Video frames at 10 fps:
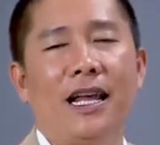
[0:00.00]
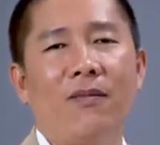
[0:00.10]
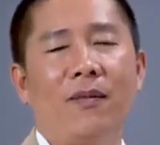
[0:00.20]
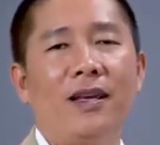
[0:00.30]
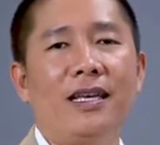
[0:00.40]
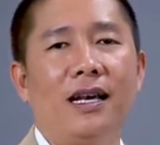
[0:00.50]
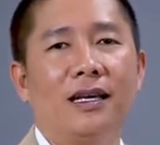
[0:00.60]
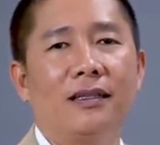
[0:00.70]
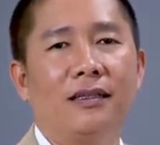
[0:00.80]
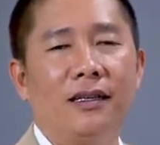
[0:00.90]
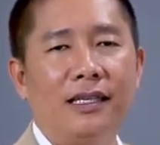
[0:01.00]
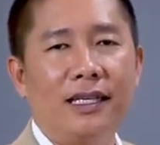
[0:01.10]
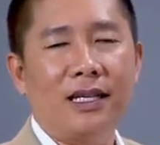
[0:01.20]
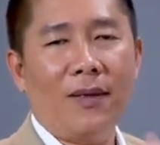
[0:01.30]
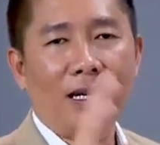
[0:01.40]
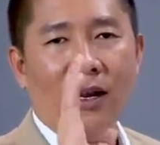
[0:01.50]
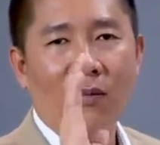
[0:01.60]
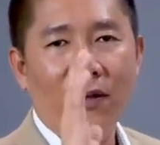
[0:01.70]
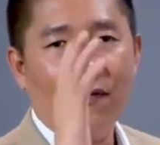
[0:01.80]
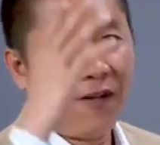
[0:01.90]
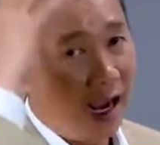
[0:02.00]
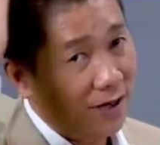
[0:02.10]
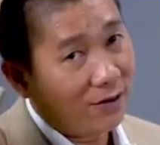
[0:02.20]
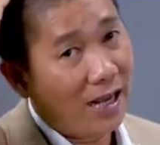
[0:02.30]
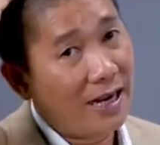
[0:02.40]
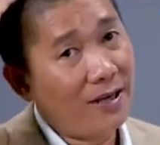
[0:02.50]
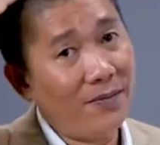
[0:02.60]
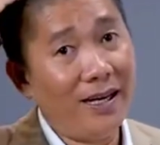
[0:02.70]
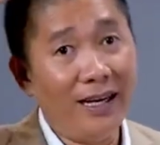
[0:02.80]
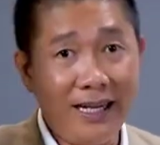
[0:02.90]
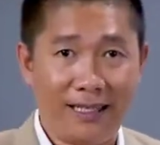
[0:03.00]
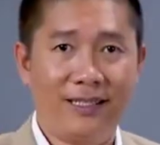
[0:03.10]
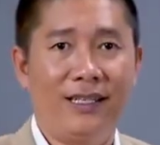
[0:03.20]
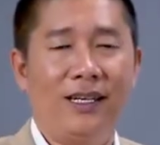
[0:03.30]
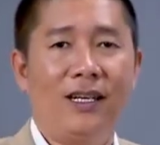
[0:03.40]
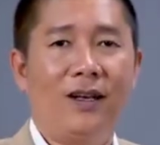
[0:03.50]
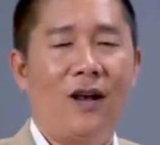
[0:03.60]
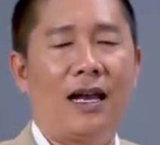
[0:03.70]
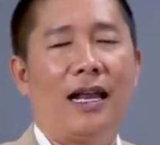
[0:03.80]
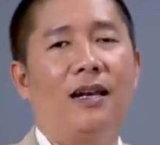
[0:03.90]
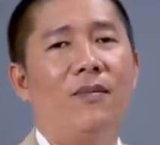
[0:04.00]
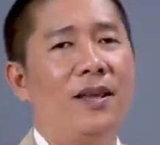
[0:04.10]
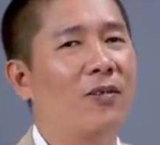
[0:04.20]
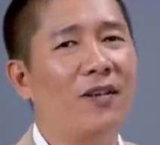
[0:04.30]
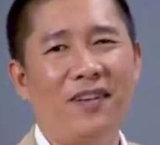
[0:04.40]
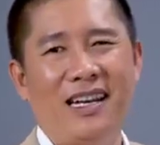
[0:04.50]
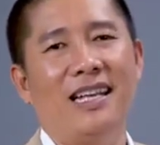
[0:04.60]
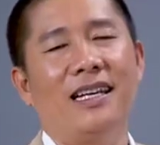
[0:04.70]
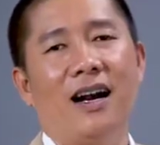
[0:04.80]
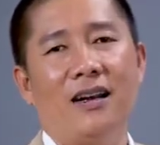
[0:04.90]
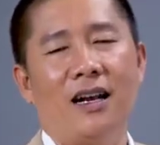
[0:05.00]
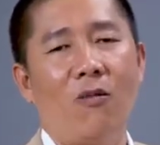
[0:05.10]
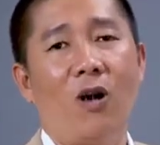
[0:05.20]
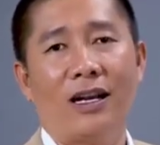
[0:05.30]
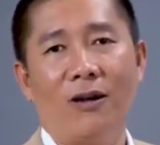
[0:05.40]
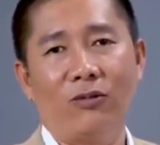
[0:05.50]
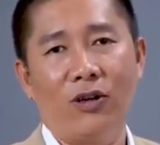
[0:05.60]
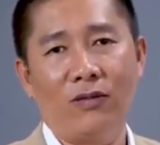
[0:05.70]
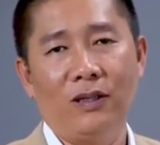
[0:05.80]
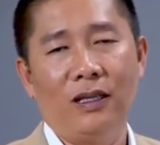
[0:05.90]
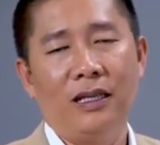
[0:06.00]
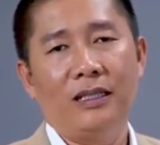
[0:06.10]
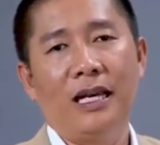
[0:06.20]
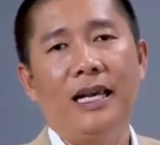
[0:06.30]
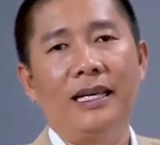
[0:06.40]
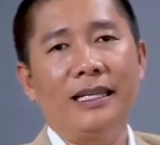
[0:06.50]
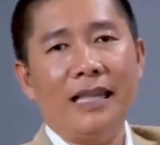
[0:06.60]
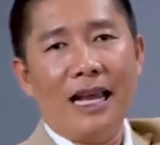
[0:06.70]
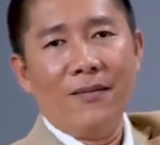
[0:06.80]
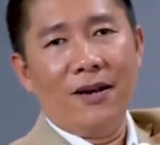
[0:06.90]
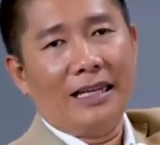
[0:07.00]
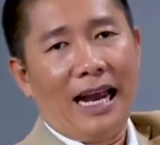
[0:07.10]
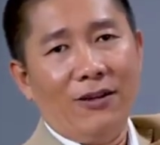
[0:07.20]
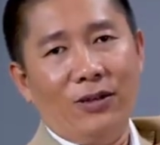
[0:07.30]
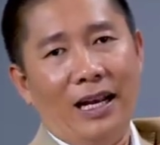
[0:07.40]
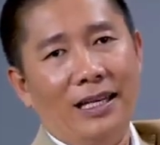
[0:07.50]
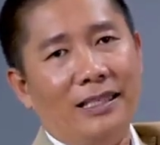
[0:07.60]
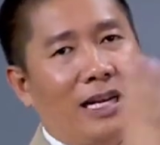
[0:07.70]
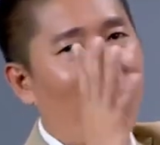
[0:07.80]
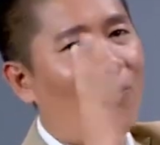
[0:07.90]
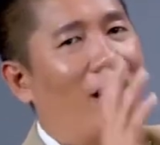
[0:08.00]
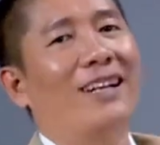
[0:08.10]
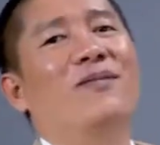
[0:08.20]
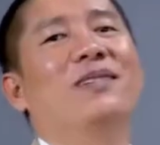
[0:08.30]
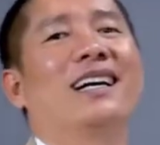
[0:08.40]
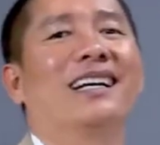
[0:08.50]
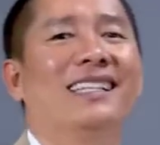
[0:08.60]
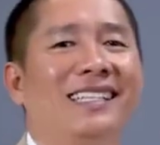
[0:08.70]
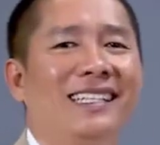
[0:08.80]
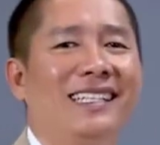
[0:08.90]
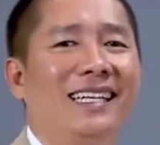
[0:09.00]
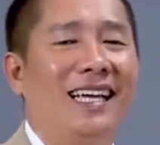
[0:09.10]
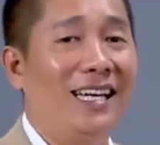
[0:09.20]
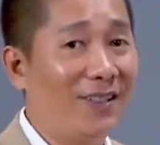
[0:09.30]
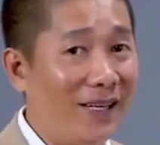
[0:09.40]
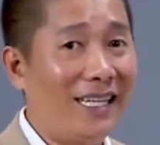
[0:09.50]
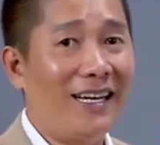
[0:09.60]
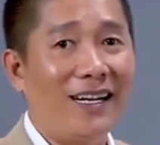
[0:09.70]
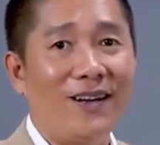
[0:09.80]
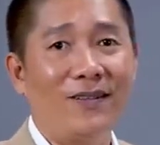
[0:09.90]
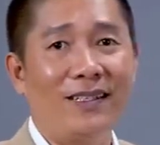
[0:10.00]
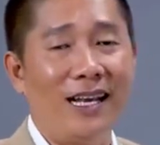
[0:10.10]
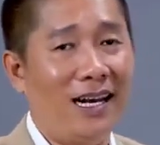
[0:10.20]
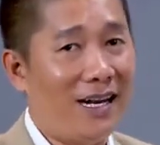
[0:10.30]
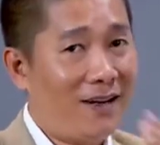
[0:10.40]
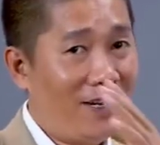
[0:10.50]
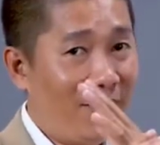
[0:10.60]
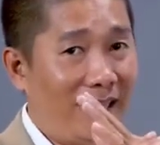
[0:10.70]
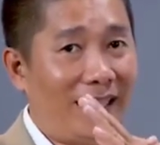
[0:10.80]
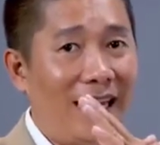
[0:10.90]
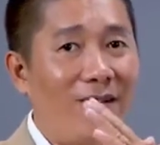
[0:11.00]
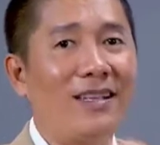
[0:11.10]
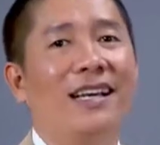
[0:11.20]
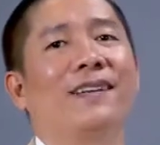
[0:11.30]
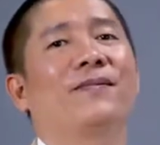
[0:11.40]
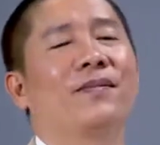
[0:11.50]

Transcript: nếu mà bây giờ tự nhiên cái bán cầu bên phải của thầy nó bị liệt hoặc là nó bị một cái vấn đề gì đó nó không hoạt động tốt thì cái tay bên trái của thầy sẽ không hoạt động được hình dung ý thầy nói không nhớ là nó điều khiển chéo nhé